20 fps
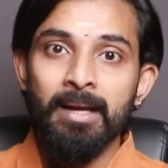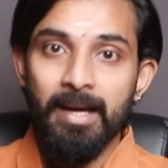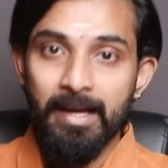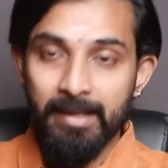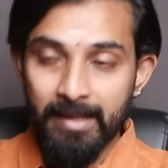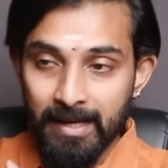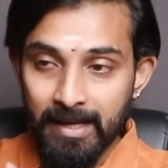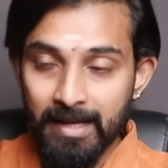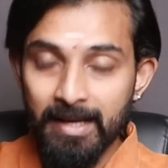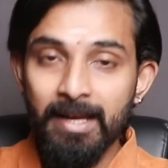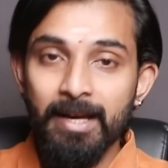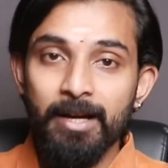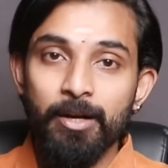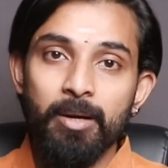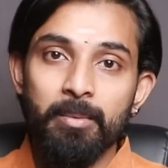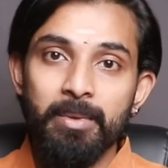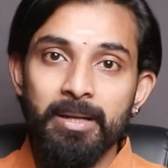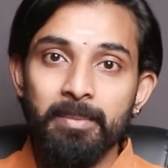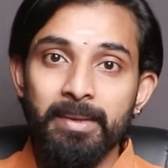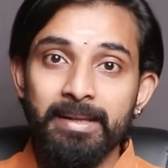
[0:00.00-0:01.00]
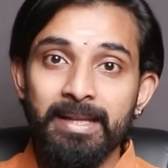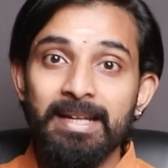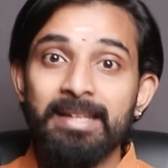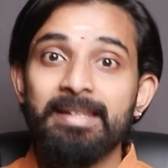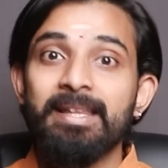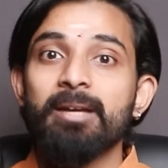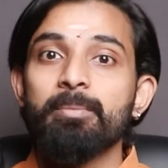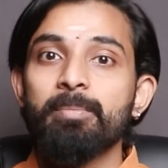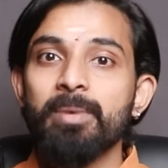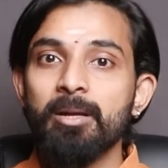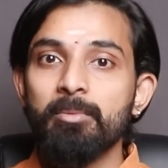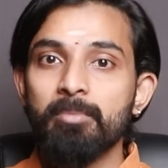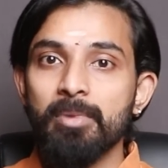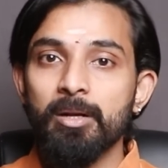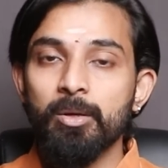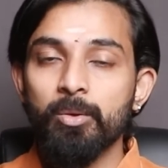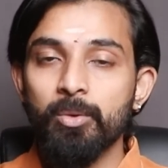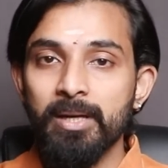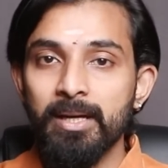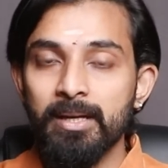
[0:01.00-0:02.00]
அது என்ன இடம் அப்படின்னு பார்த்தீங்கன்னா தர்ப்பணம்
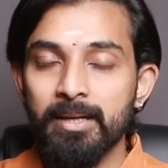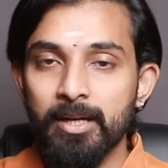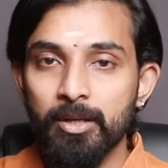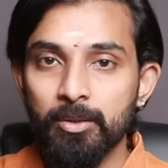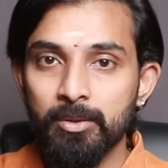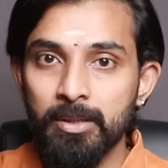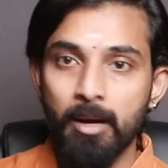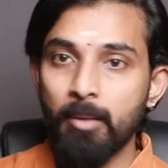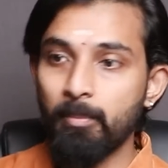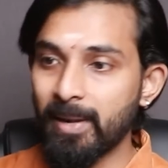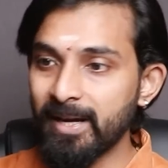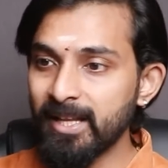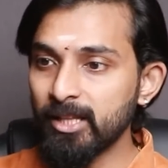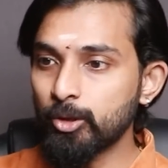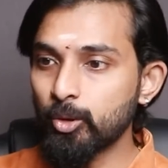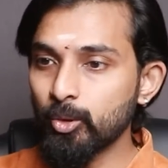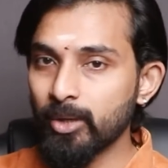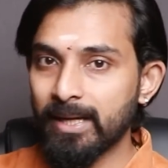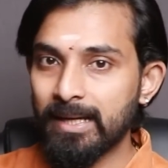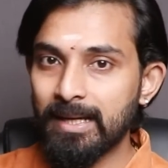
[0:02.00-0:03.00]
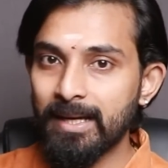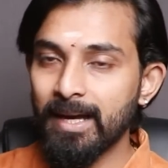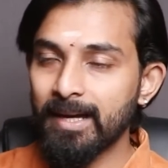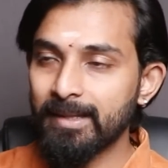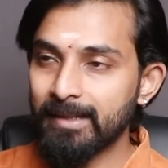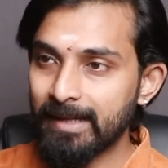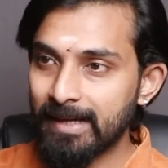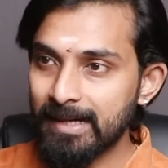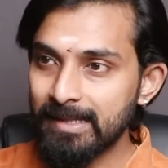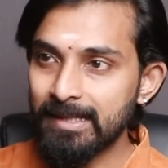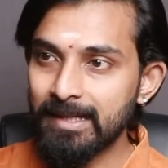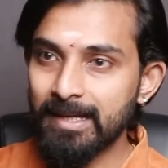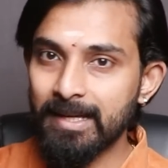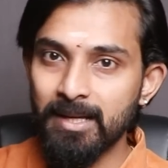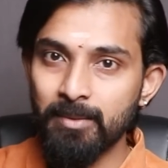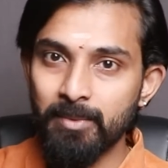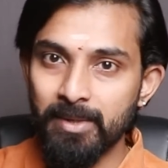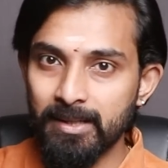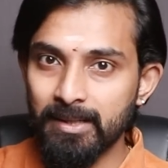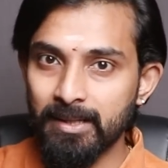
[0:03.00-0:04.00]
பண்ணக்கூடிய இடம் படித்துறையில் அந்த இடத்துல
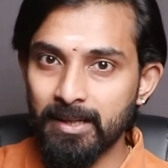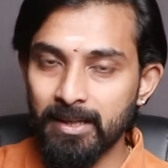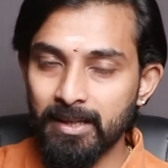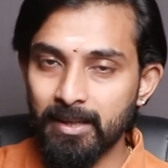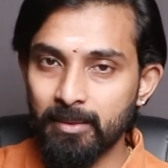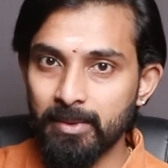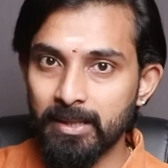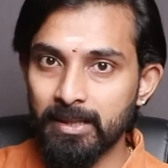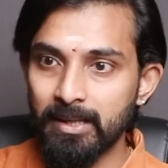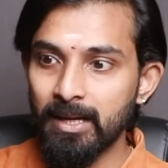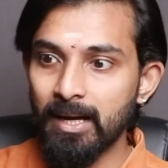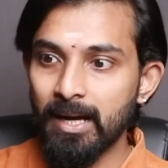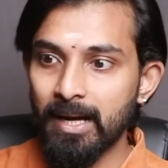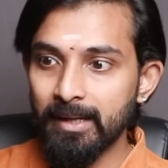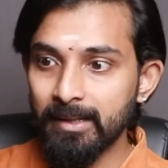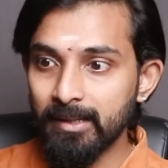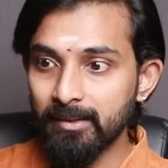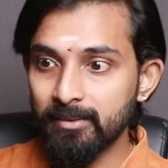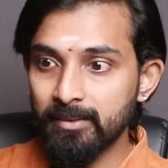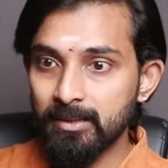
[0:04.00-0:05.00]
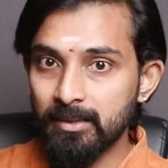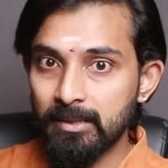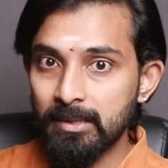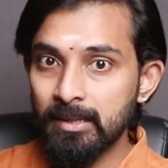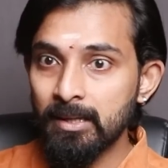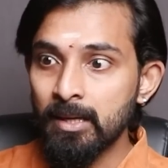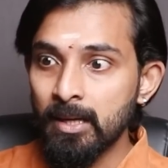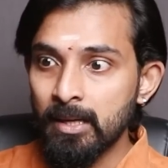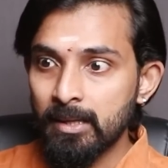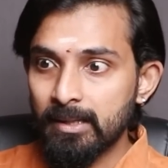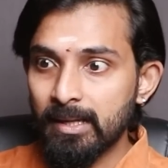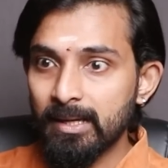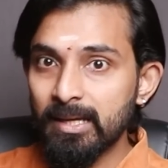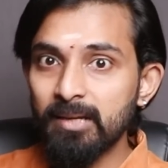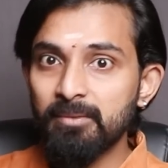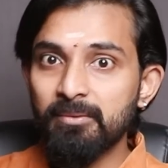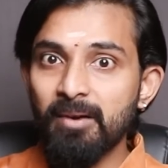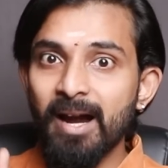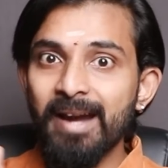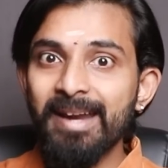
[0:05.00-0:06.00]
என்ன பண்ணியிருக்காங்க அப்படின்னா அதை வந்துட்டு
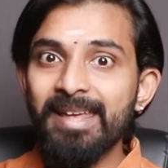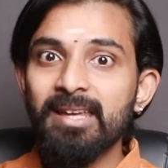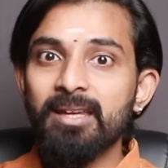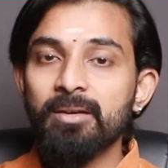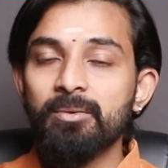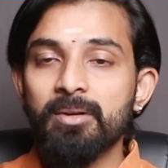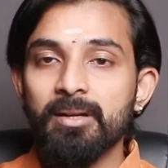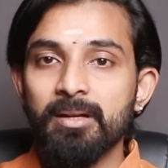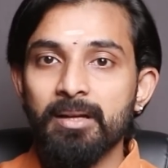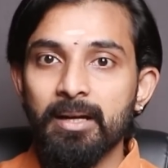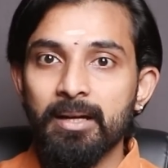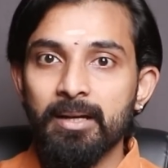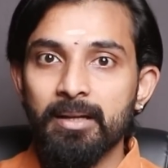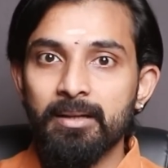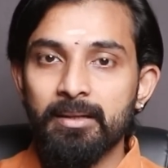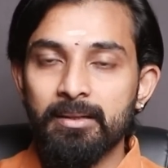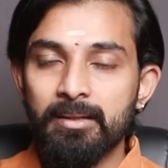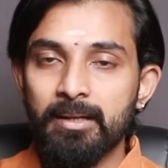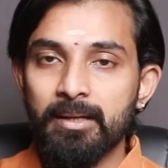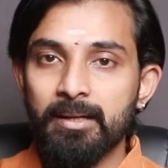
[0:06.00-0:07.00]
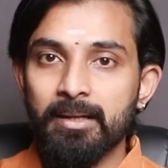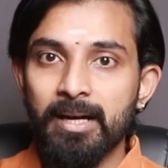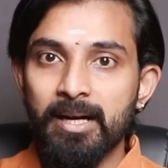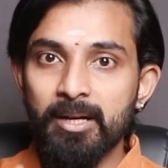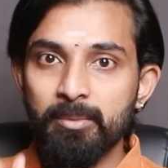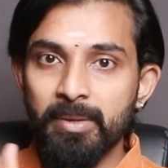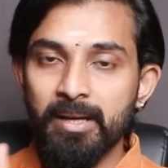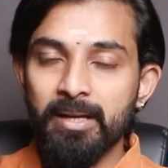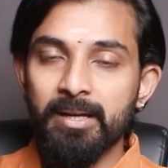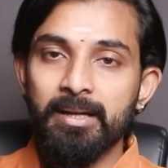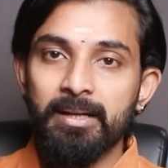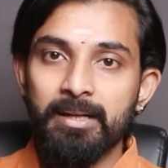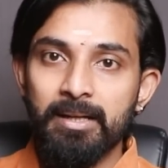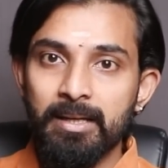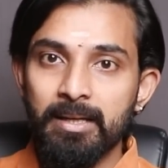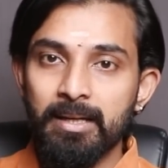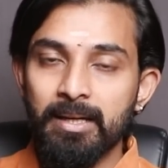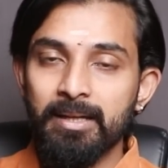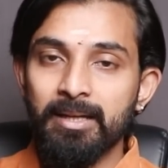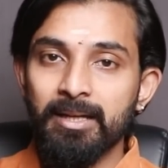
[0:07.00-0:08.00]
நிறைய வாடகைக்கு விட்டுருக்காங்க இந்த கழுப்பறை
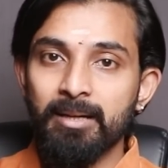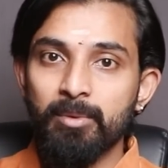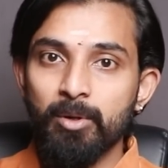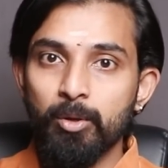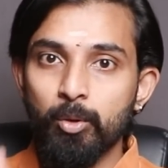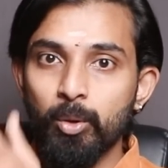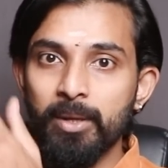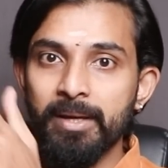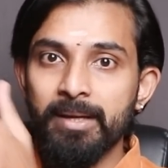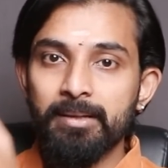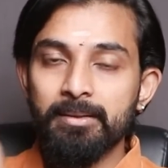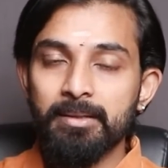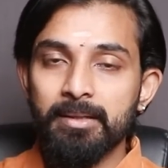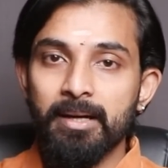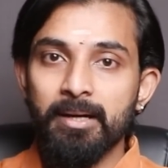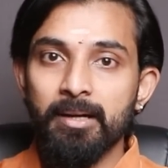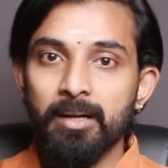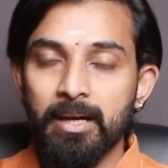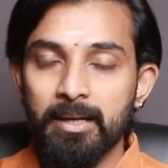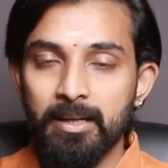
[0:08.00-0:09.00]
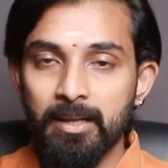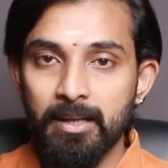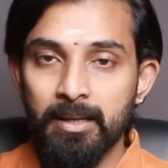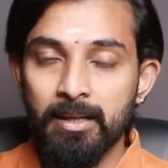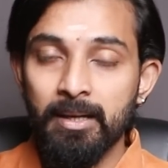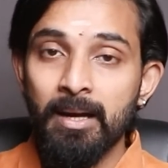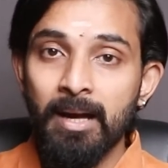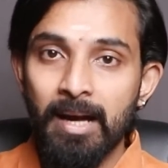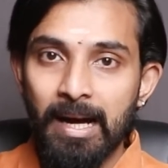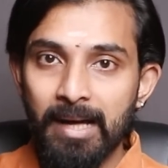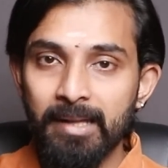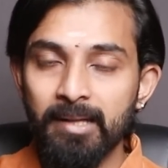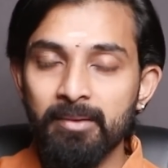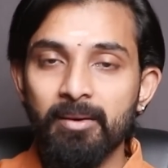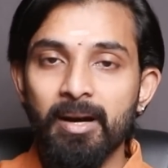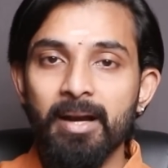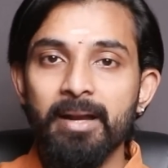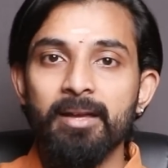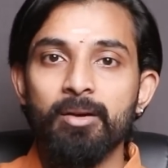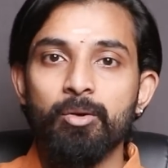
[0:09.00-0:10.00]
கட்டி அதுக்கப்புறம் குளிக்கிறதுக்கு இடம் கட்டி அதை
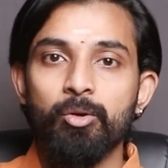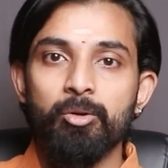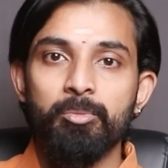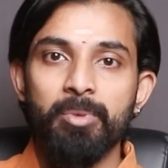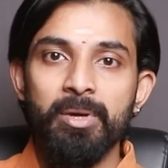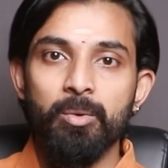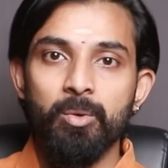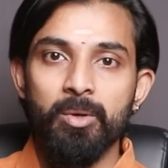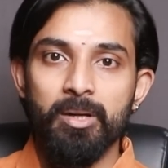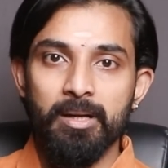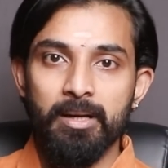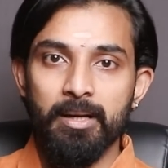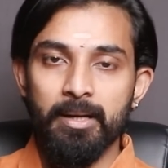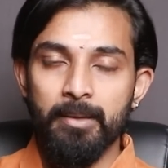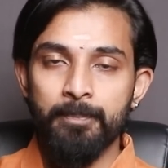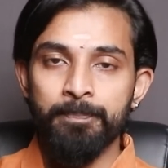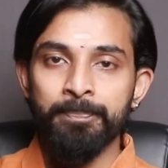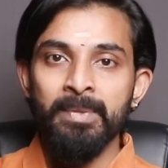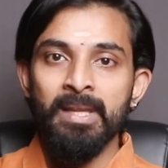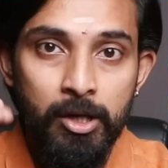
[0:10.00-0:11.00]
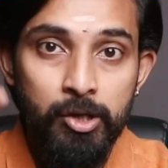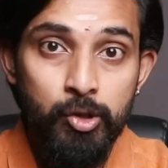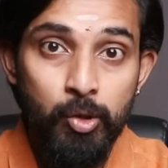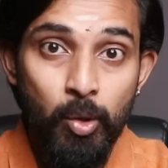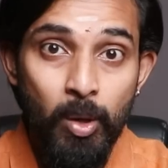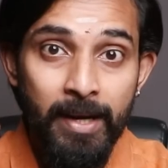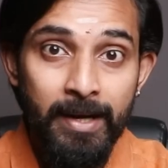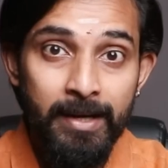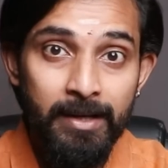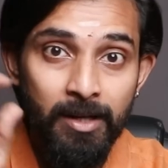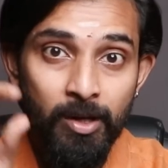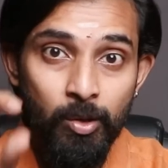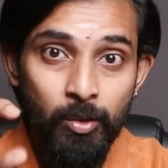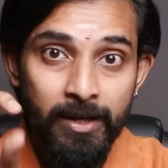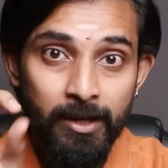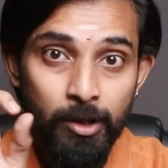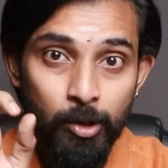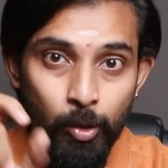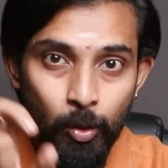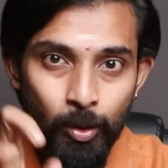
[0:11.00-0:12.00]
வாடகை கொண்டு போய் விட்டுருக்காங்க ஸோ அங்கே
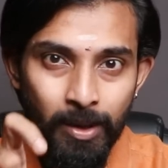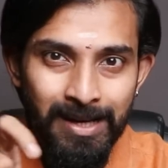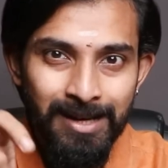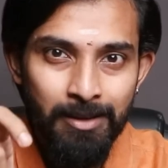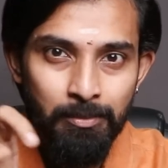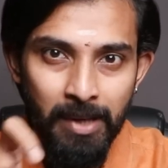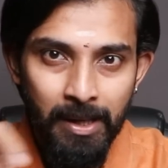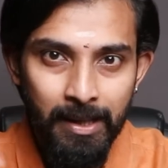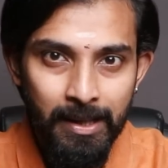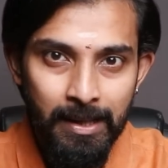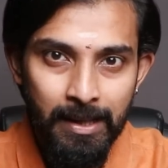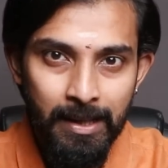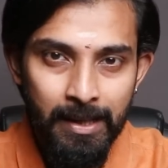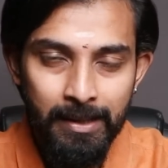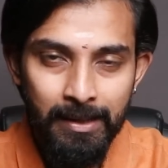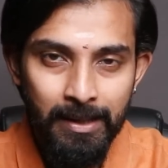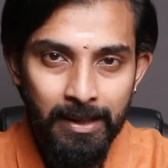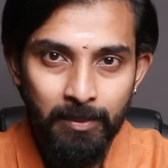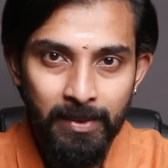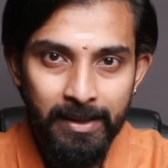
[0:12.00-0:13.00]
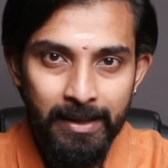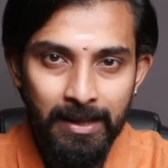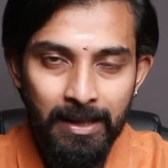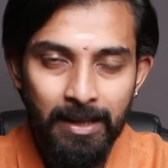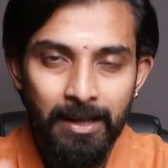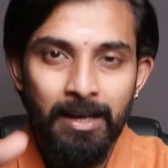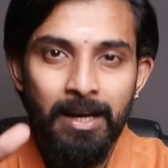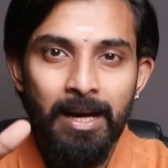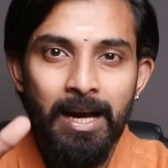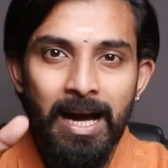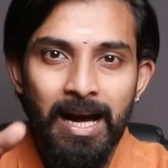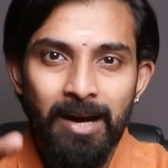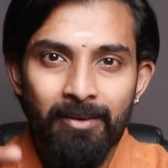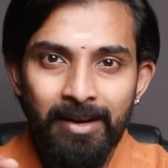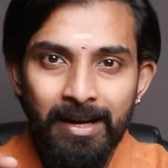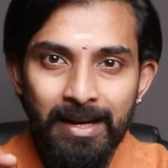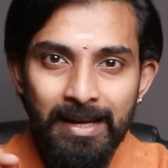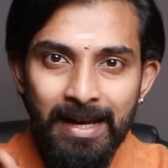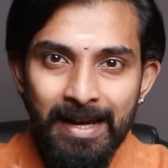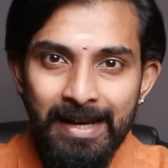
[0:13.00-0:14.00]
இருக்கக்கூடிய லோக்கல் மக்கள்லாம் இருக்காங்க பார்த்தீங்களா
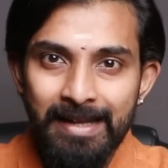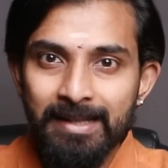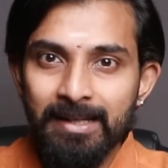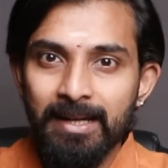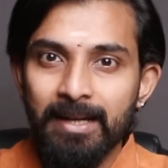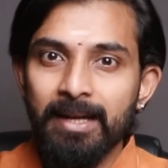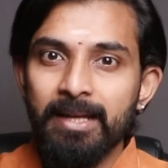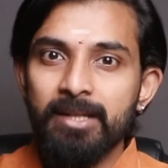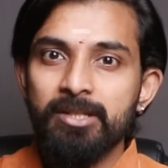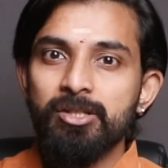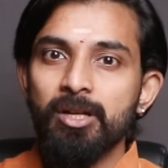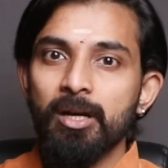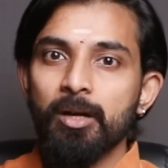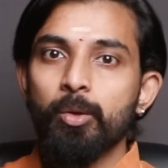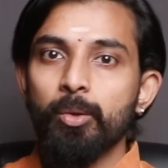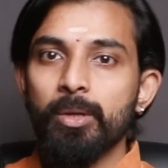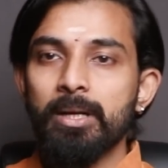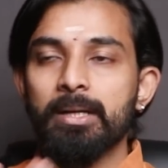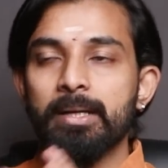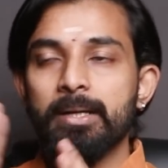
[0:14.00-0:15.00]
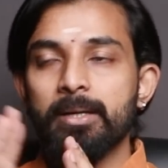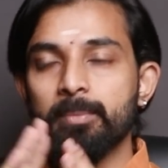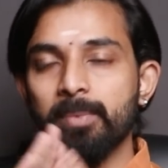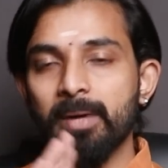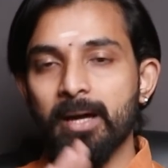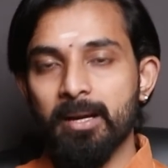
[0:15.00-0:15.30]
அவங்கெல்லாம் இதுக்கு அகேன்ஸ்டாக குரல் எழுப்ப